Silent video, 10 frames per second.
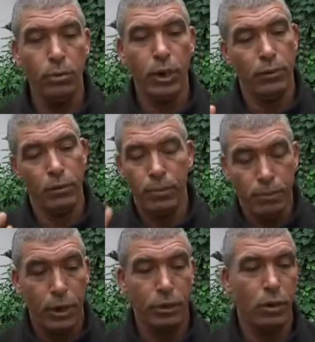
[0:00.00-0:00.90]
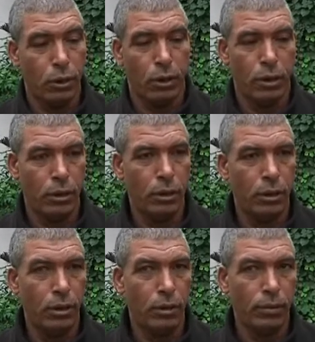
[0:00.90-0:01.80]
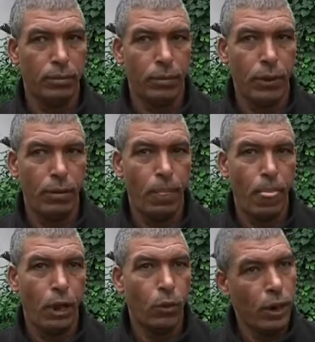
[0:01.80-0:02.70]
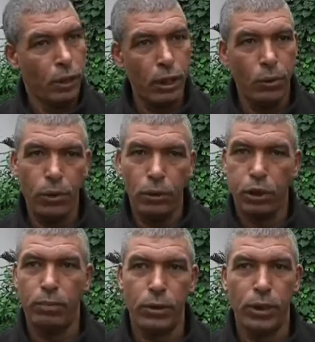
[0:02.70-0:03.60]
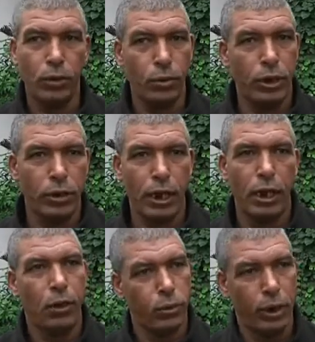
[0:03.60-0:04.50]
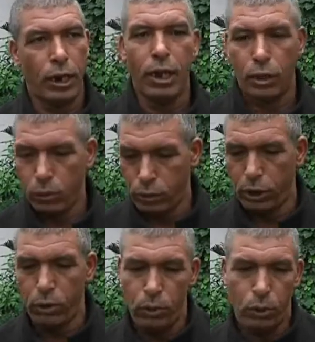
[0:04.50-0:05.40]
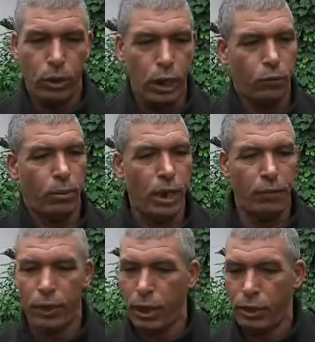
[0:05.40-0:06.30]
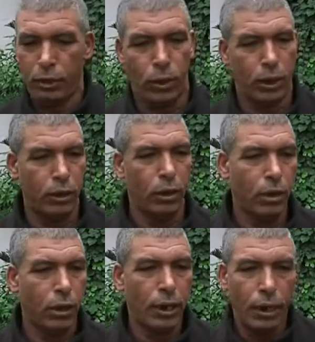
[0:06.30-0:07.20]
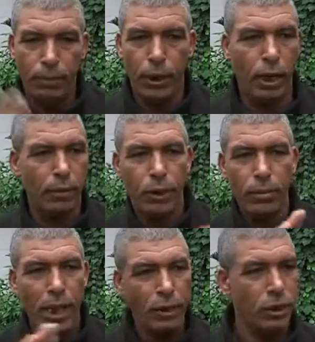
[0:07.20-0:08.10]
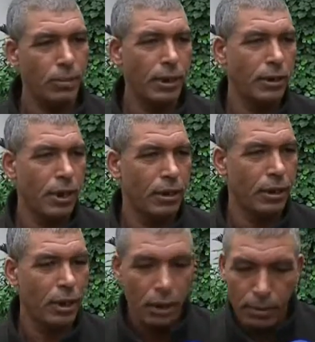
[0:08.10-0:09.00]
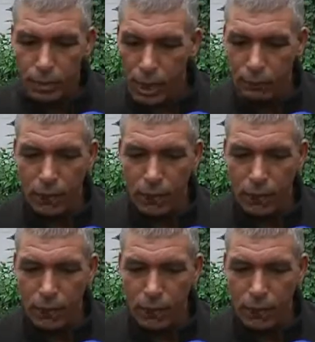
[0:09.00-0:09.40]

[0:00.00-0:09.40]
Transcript: من بلاصه اخرى فهمتني ولذا خويا نطلب من السيد وزير الداخليه وزير العدل وزير الاول خويا يقفوا معاي في قضيه ولدي انا نحب الحق ما حشيش في حد شيء انا نحب نعرف